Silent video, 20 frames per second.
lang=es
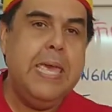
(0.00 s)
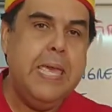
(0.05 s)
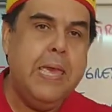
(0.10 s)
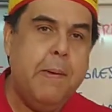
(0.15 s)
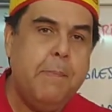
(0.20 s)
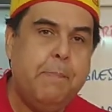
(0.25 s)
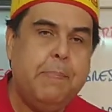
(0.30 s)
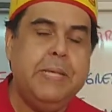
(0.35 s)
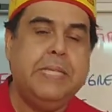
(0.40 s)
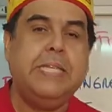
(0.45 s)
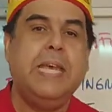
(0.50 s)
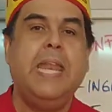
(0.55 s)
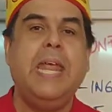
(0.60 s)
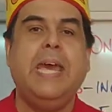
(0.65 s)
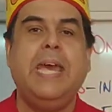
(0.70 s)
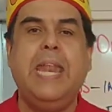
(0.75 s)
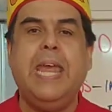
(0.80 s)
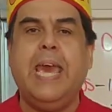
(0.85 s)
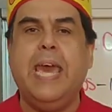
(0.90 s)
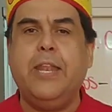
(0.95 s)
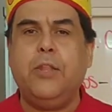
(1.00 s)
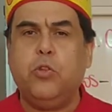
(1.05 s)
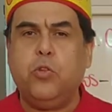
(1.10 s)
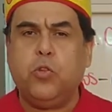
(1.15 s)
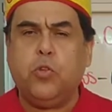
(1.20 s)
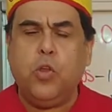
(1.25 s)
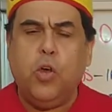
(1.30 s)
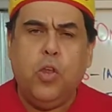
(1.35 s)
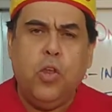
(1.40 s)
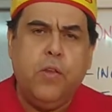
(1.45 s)
y empezar a agregar
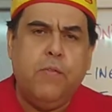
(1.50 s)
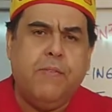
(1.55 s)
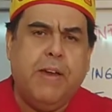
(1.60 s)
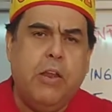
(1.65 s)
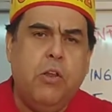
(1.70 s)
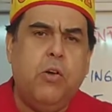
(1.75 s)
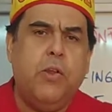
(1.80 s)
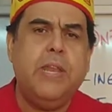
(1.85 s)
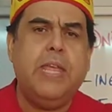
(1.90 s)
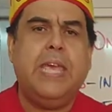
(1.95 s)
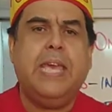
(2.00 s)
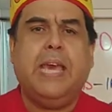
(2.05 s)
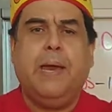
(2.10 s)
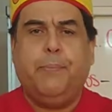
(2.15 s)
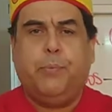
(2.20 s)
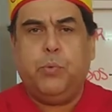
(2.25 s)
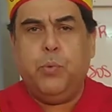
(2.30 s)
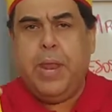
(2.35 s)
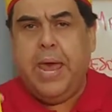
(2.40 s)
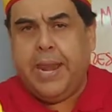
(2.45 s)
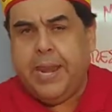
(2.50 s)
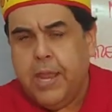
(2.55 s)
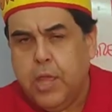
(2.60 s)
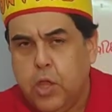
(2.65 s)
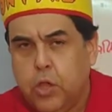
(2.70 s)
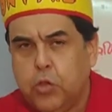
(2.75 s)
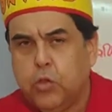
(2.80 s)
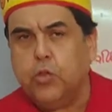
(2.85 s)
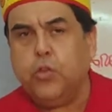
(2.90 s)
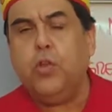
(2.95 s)
todo el valor y capturar
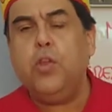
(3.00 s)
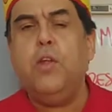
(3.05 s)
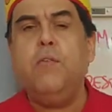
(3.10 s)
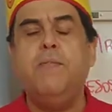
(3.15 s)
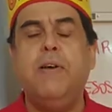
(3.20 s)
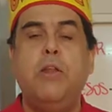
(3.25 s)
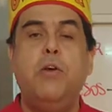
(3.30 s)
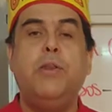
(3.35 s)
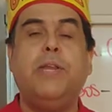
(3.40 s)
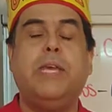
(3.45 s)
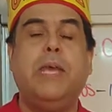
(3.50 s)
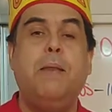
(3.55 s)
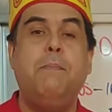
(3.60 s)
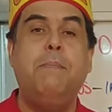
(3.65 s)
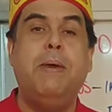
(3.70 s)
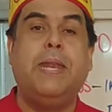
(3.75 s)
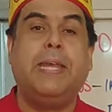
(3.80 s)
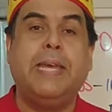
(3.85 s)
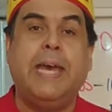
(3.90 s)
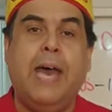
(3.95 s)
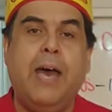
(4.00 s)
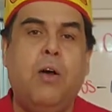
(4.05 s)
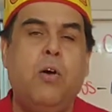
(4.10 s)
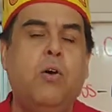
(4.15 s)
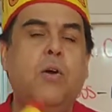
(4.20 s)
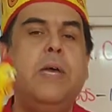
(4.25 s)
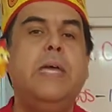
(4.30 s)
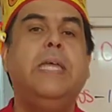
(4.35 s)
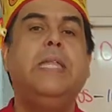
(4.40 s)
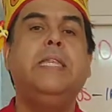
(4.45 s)
todo el valor que el
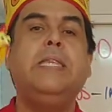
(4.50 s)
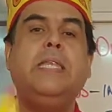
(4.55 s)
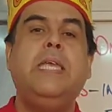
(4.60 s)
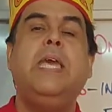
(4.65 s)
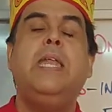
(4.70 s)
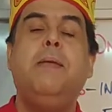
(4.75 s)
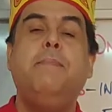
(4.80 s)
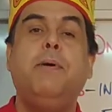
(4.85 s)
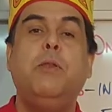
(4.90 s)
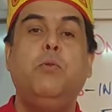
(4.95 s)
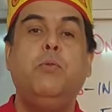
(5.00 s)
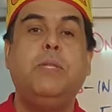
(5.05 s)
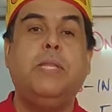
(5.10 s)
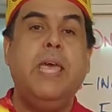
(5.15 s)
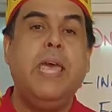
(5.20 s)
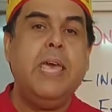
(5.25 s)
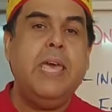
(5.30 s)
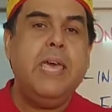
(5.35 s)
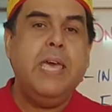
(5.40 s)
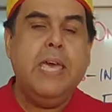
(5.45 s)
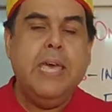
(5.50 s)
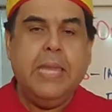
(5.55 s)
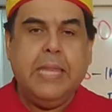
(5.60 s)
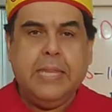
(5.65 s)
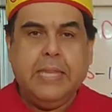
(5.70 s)
mercado tiene para ustedes,